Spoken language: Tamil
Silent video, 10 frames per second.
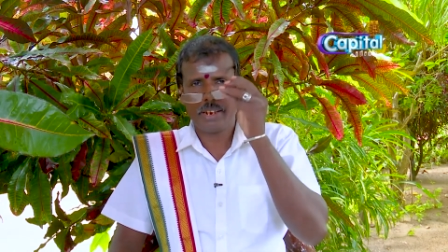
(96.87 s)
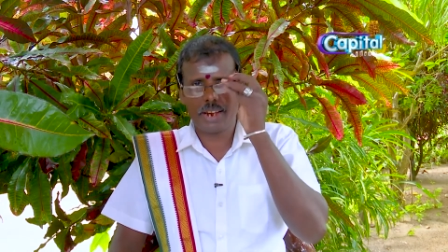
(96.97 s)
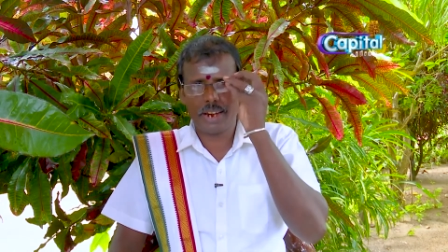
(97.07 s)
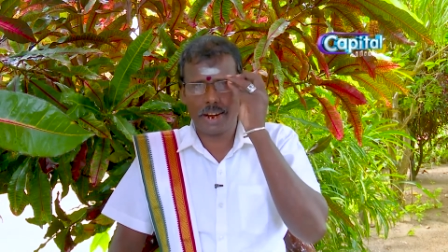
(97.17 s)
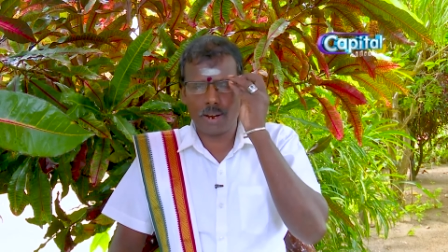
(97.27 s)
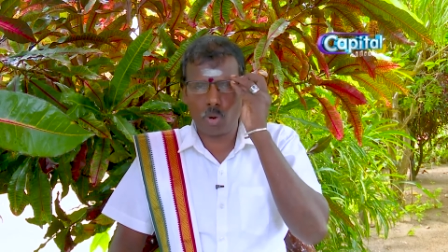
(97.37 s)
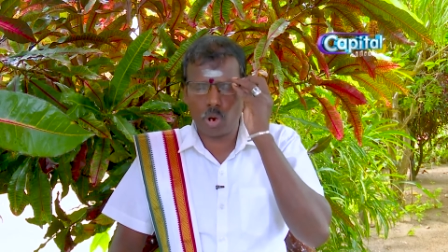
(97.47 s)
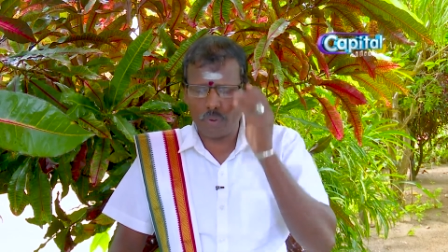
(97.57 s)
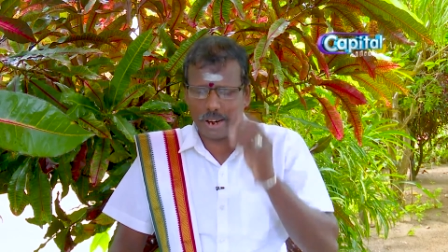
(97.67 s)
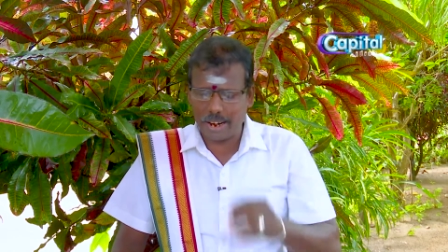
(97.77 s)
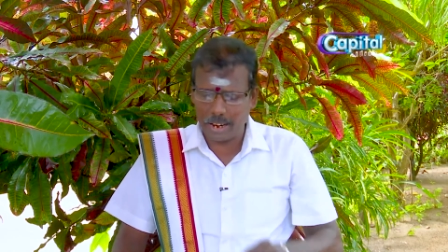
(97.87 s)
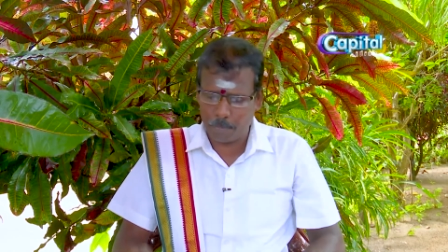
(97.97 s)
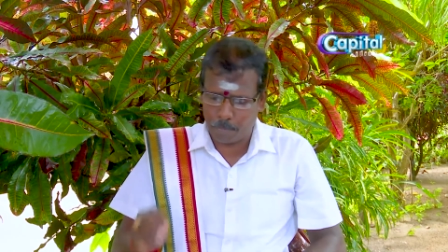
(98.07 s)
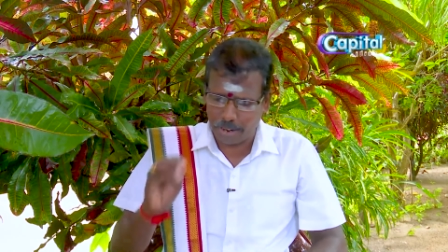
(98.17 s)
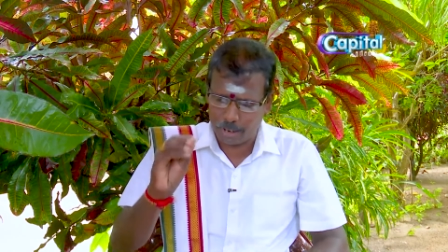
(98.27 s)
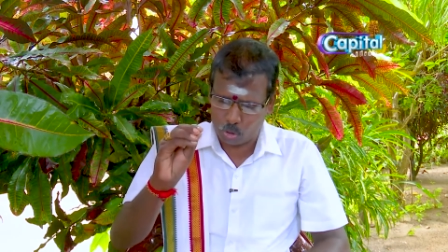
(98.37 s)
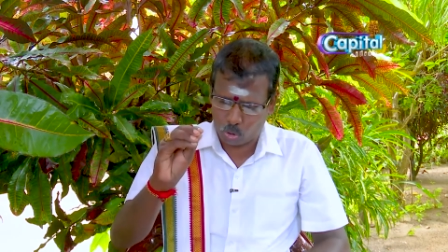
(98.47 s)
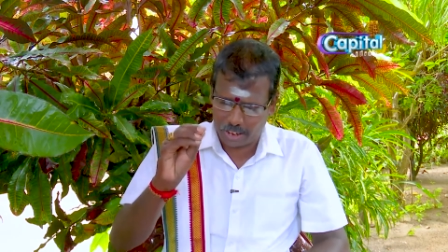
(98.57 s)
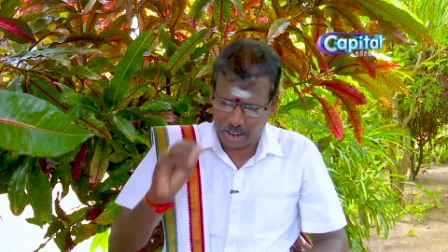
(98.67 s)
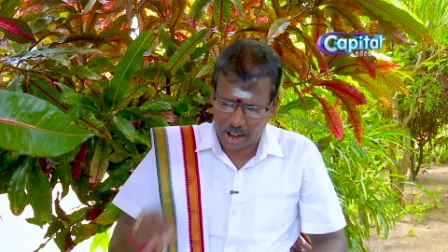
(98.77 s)
இதை இளங்கோவடிகள் எப்படி
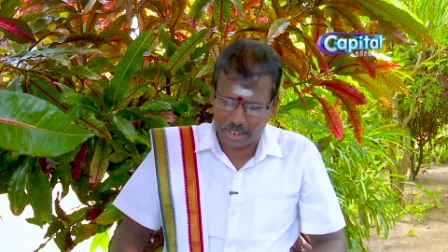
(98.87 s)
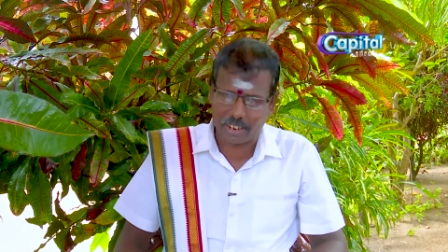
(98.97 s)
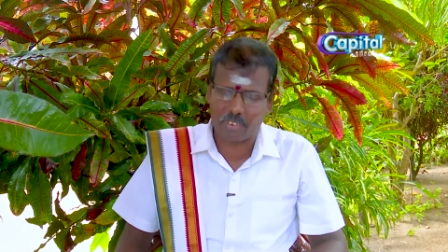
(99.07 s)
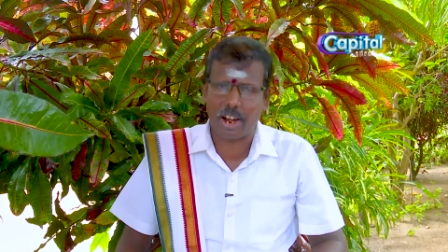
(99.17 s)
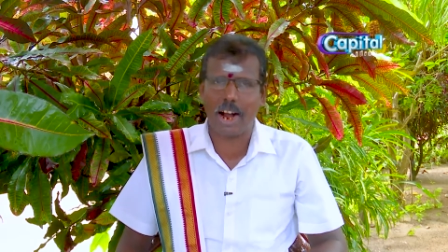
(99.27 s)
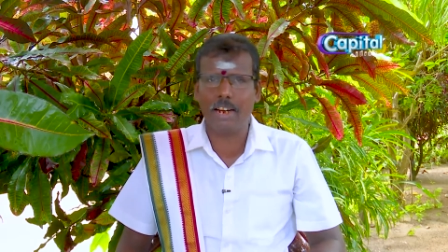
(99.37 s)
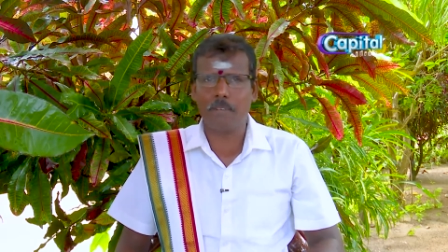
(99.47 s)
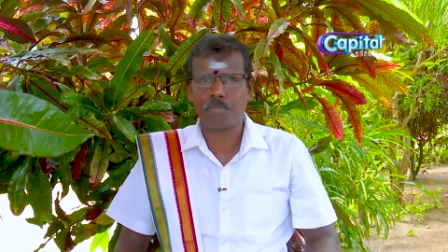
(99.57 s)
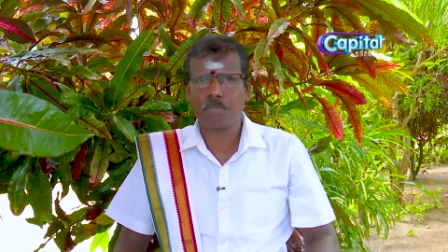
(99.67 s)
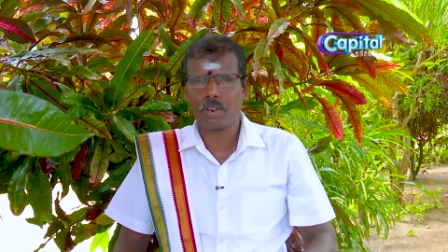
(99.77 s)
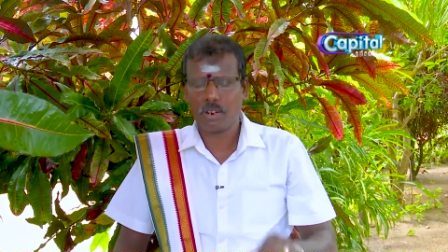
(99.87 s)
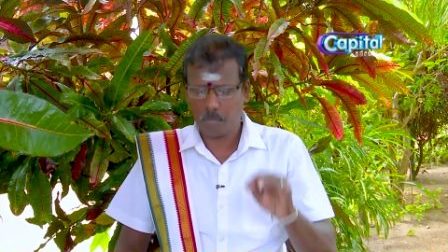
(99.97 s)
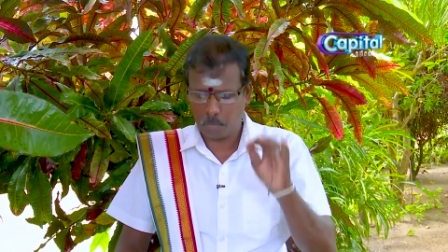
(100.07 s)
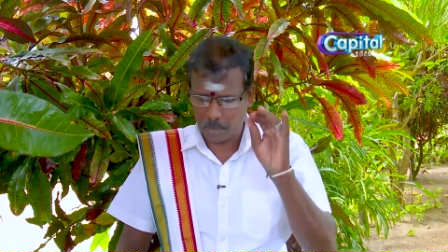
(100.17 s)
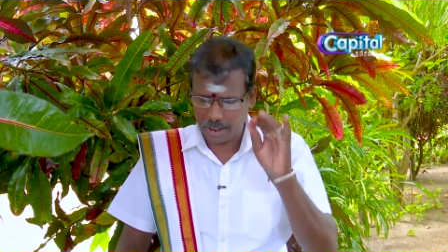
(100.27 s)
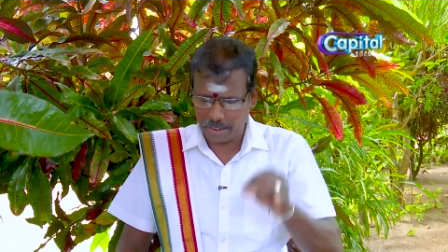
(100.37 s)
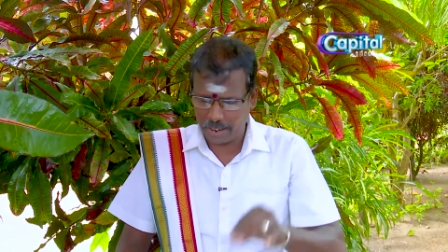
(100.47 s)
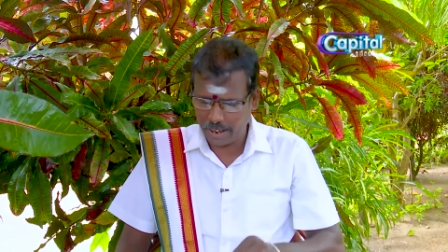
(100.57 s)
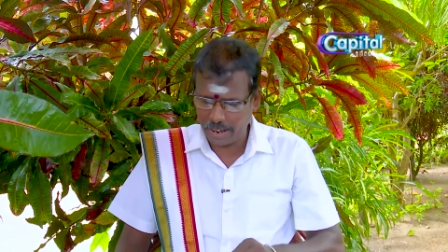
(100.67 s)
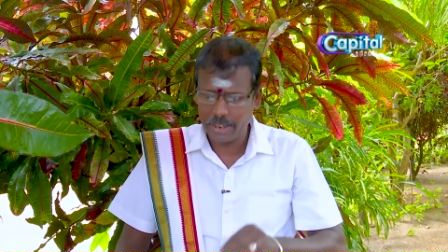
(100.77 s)
சொல்கிறார் என்றால்
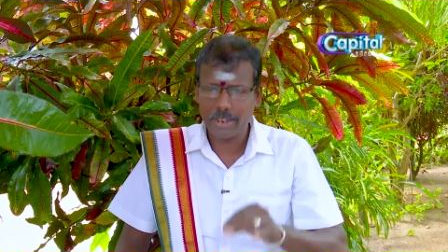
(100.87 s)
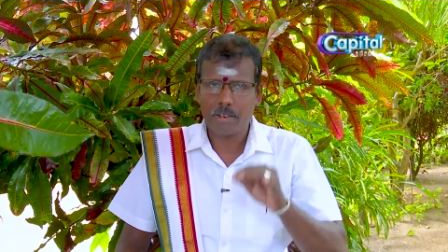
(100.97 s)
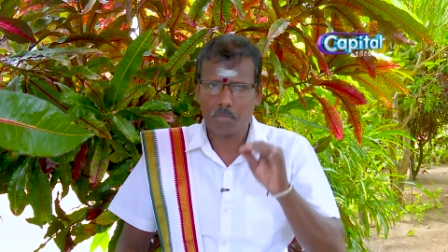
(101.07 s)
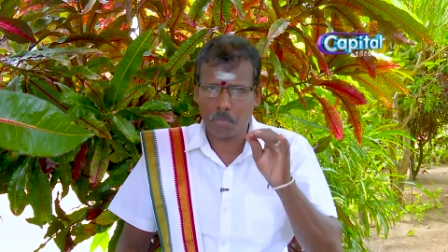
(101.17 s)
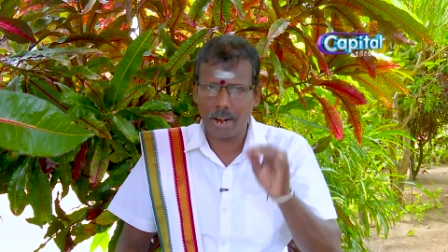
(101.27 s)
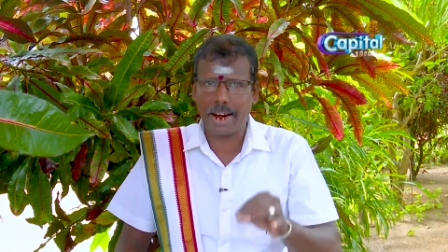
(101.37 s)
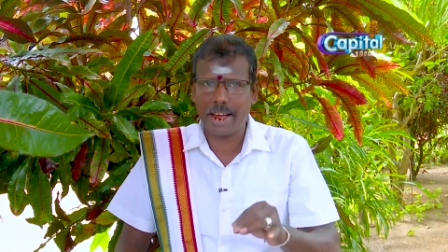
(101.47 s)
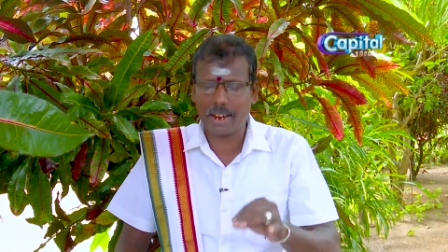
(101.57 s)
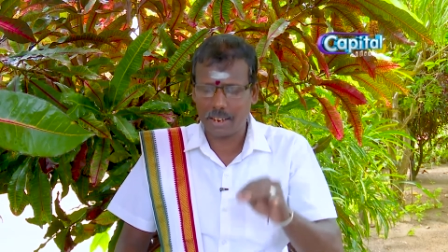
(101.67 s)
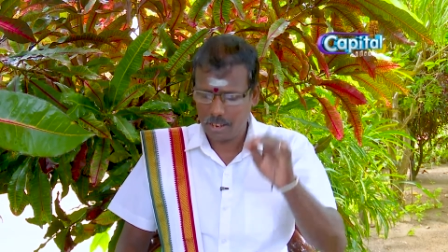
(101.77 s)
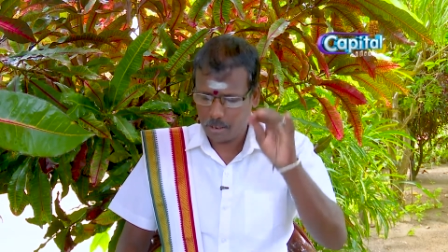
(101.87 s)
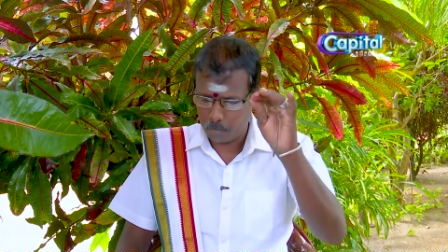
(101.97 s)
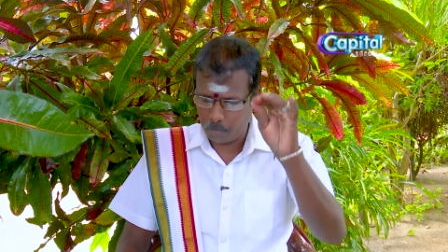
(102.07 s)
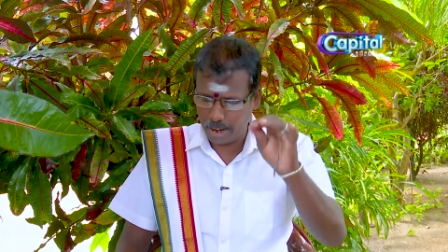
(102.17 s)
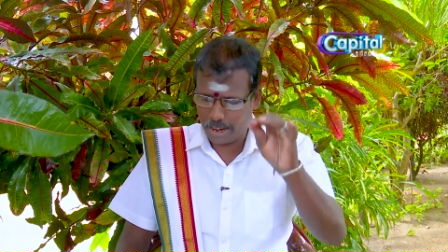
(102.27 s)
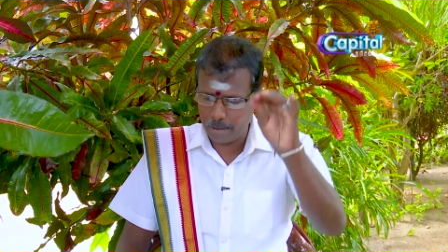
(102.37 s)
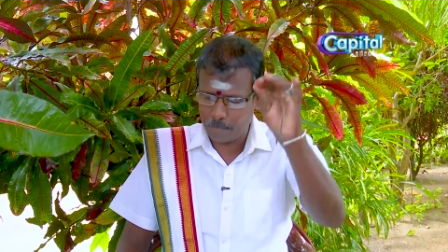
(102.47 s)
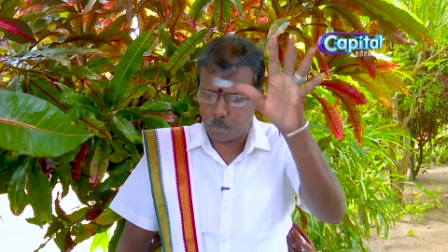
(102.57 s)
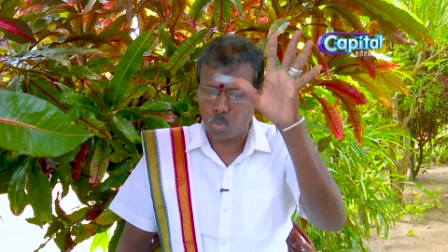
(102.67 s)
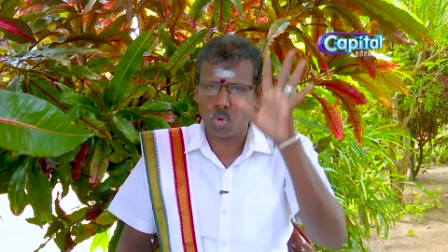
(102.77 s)
மன்னி மணன் மலி
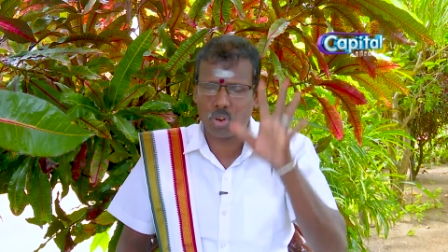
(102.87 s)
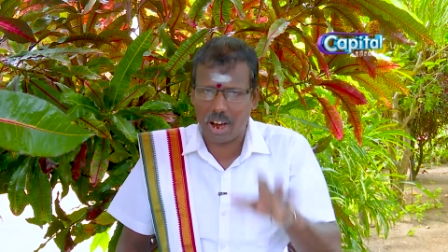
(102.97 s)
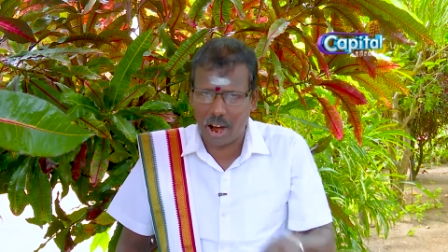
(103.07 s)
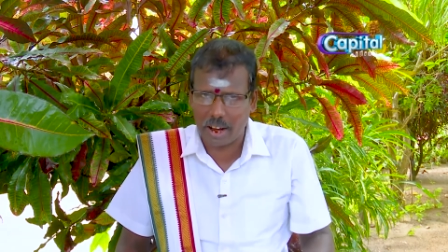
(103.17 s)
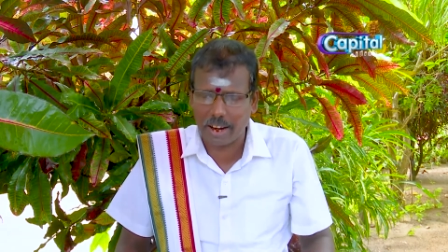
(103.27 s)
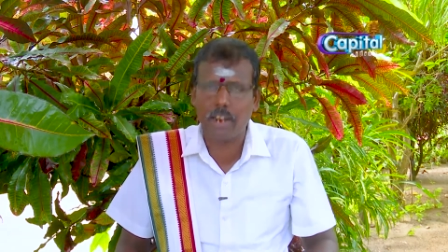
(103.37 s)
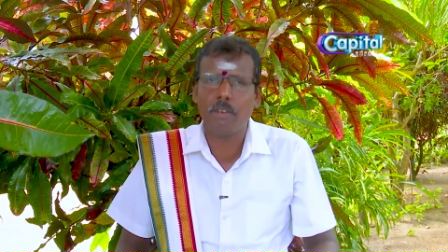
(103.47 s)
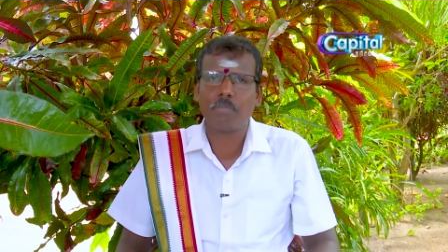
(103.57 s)
பூங்கானல்